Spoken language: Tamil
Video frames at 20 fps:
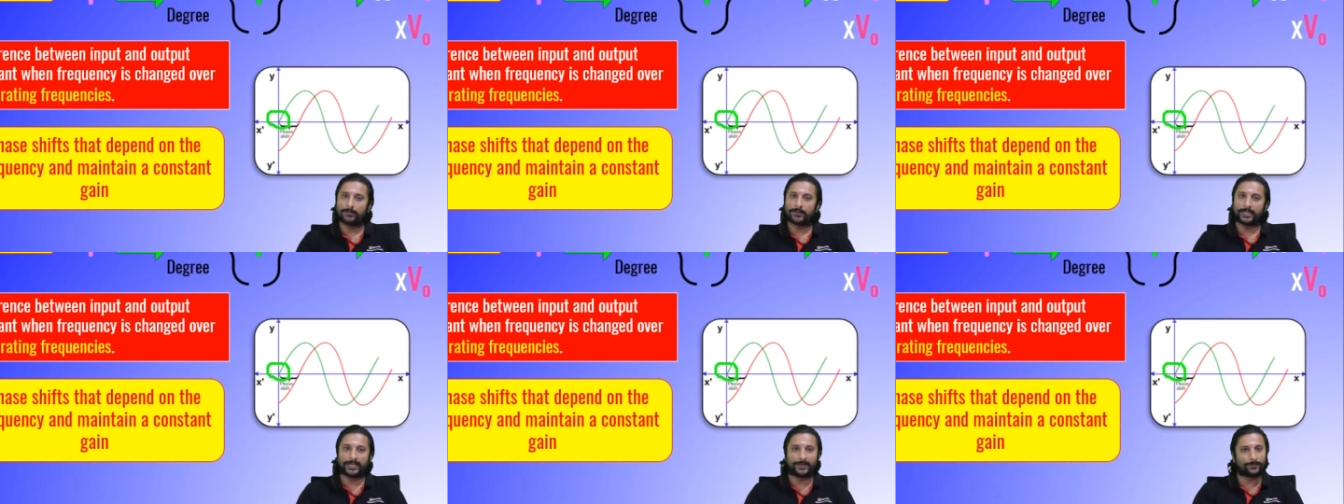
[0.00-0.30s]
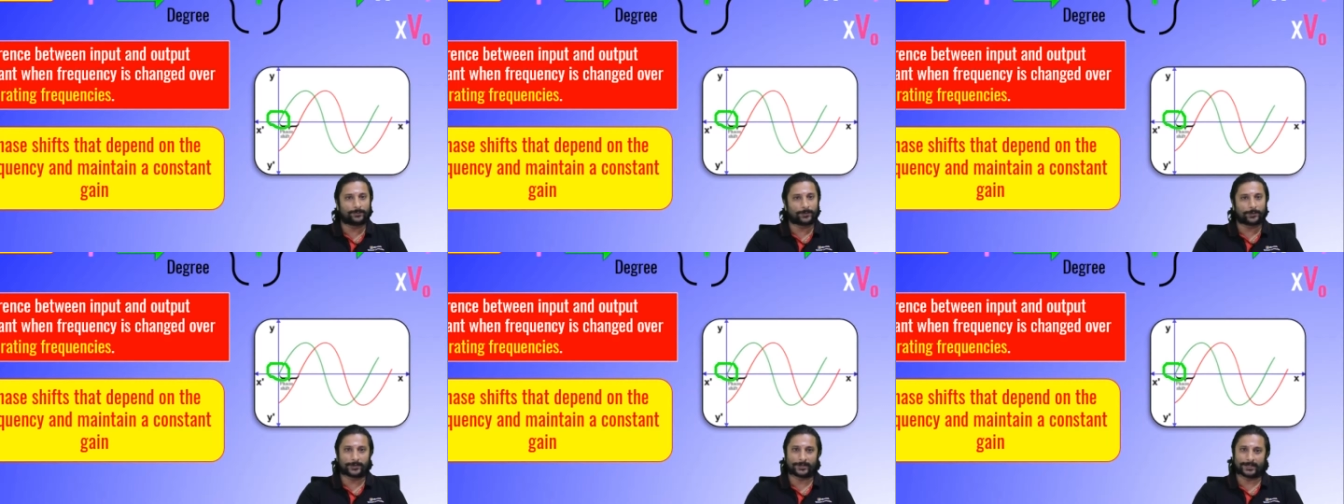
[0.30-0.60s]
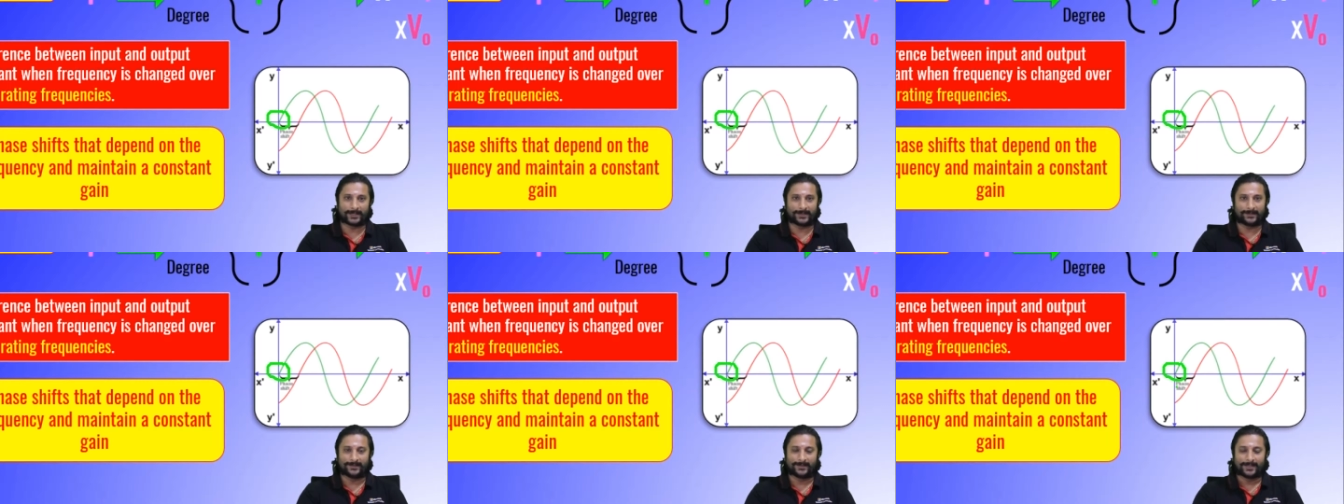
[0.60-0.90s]
இன்புட்டுங்க
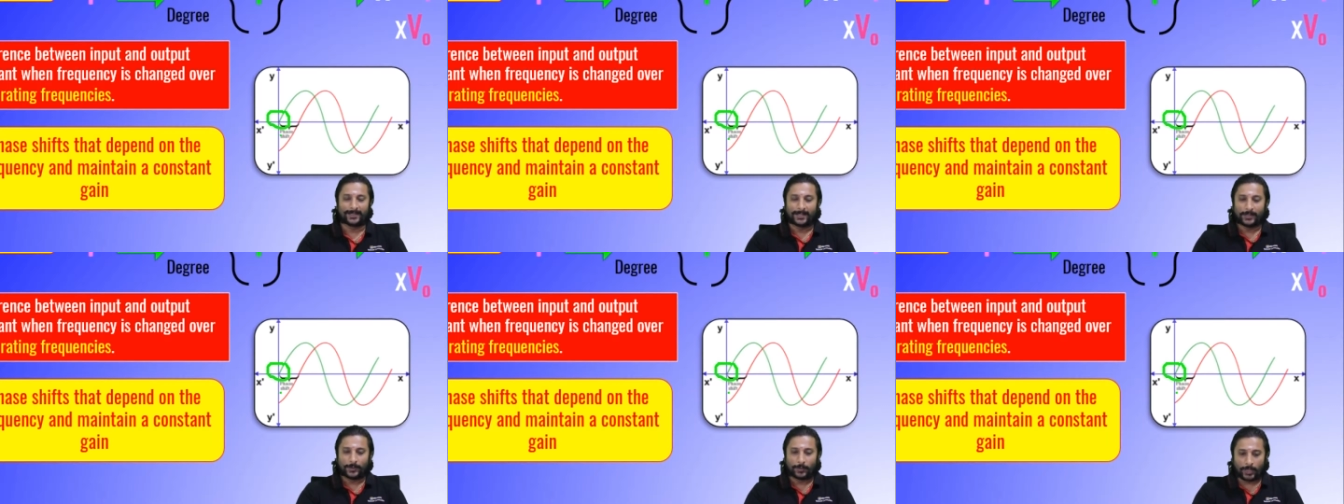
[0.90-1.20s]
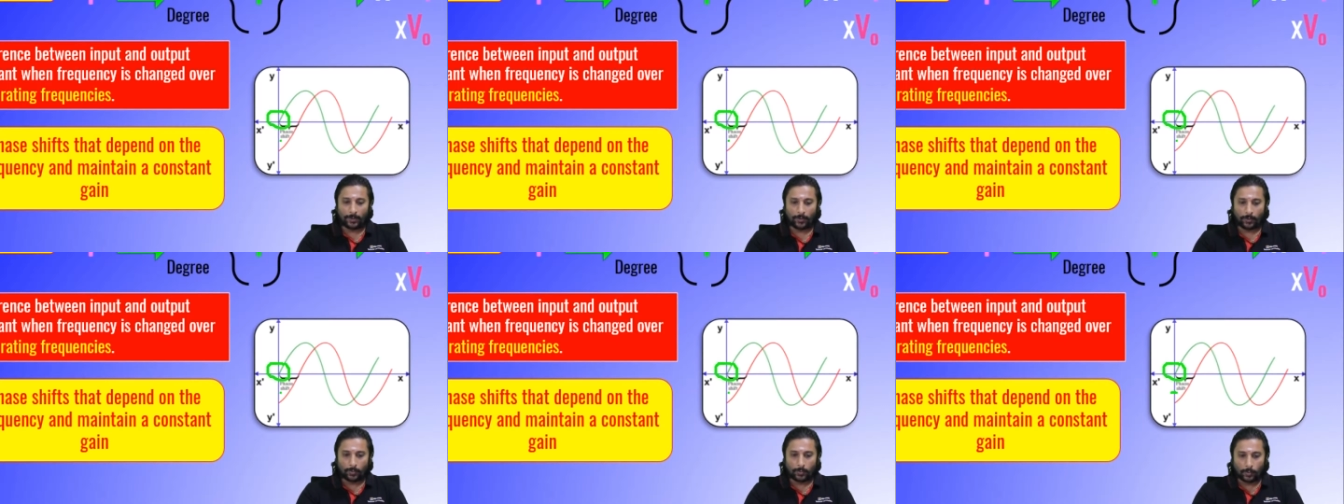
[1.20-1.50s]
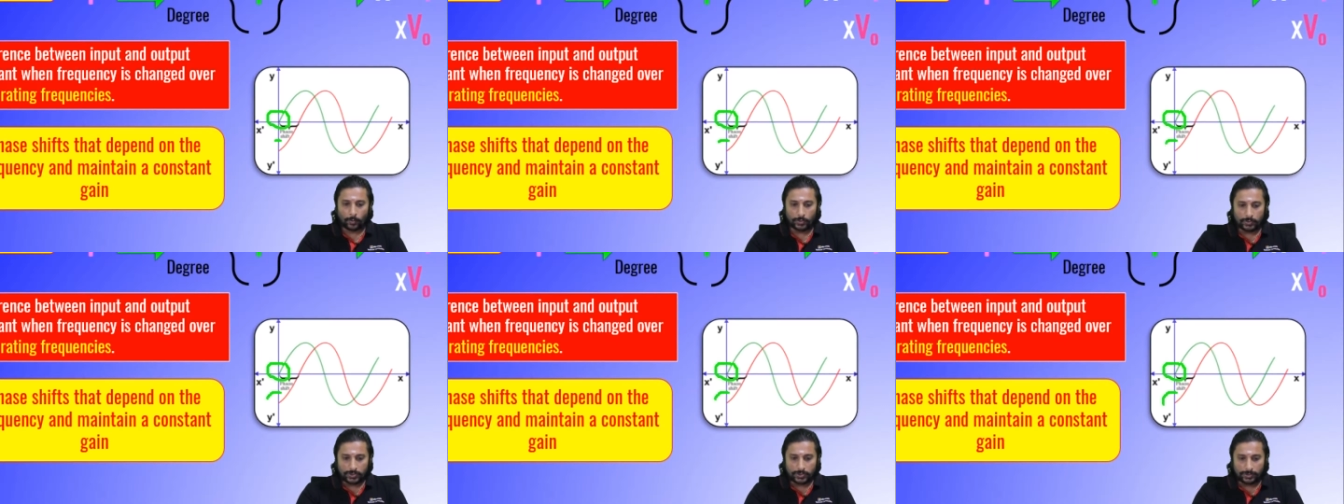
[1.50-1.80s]
ஓகேவா
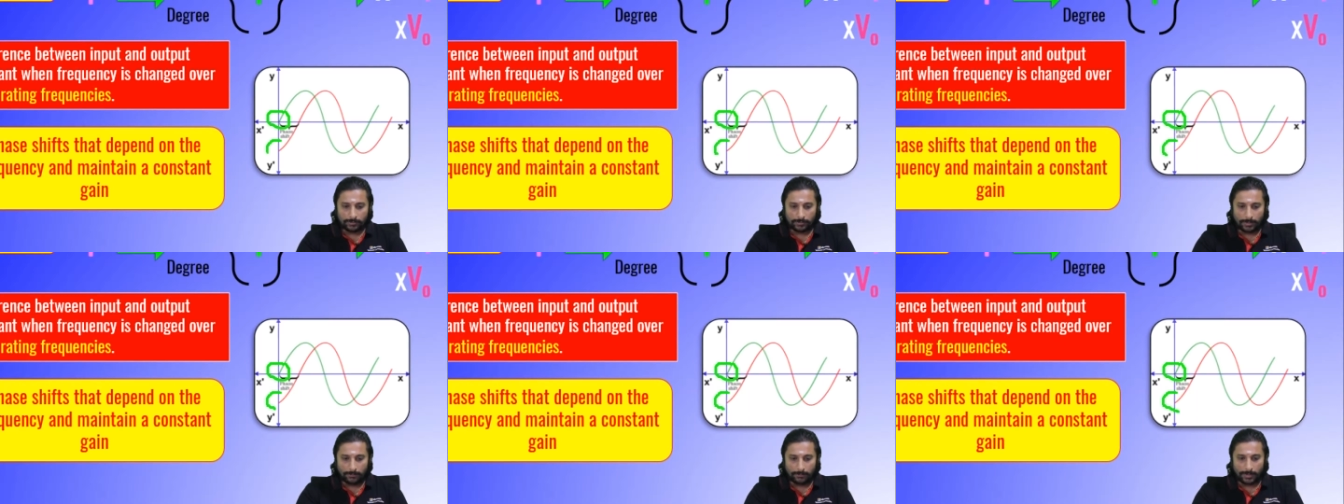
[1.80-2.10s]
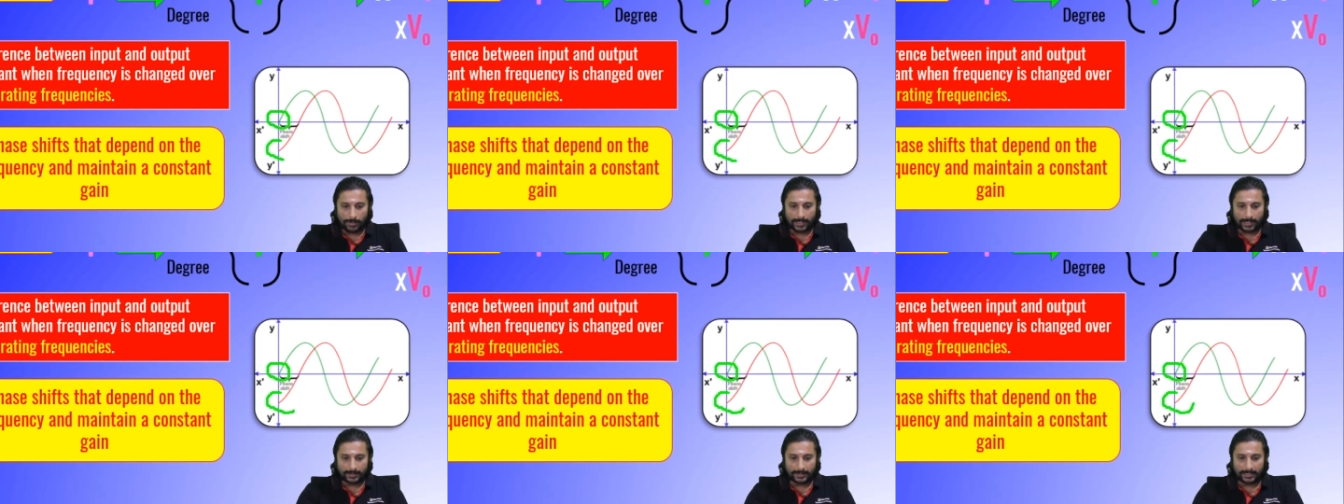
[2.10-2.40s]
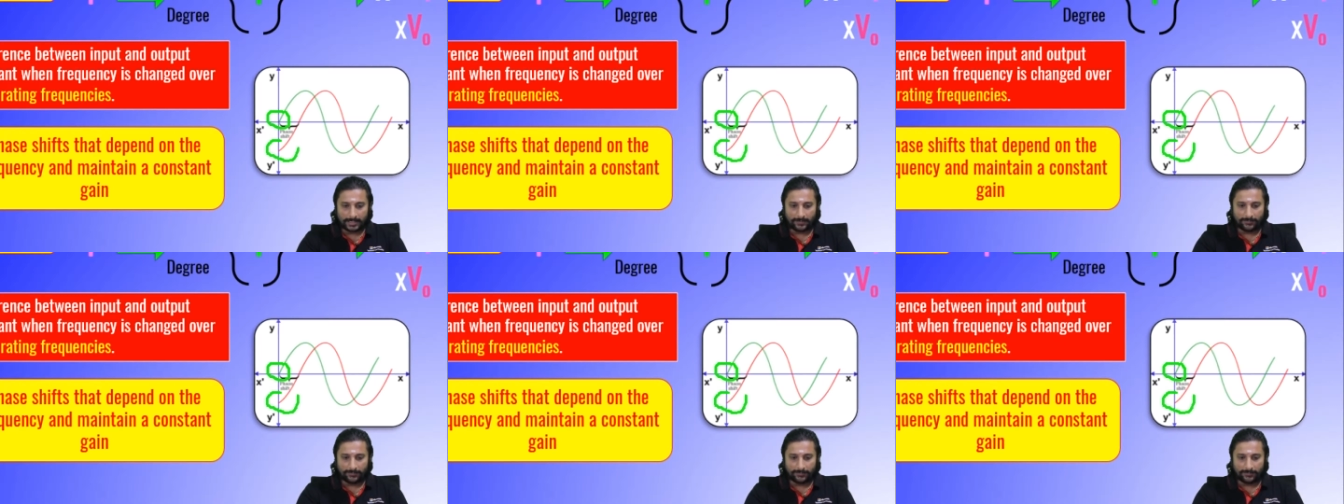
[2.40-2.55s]
கொஞ்சமாக மாற்றி